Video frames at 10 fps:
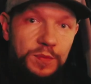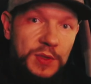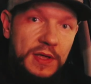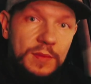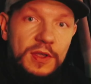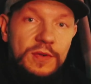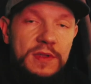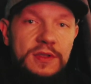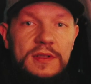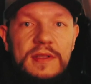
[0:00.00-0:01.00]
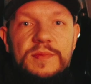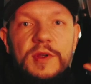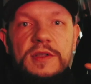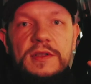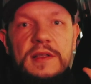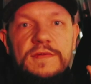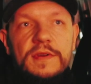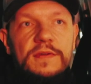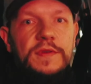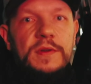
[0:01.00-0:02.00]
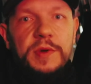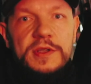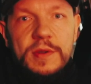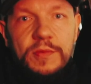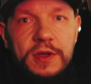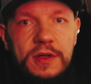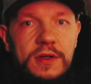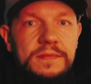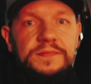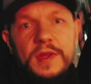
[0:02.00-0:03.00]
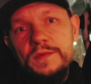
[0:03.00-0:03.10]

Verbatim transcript: Wpisałem request, że chcę zmienić nazwę fanpage'a mojego.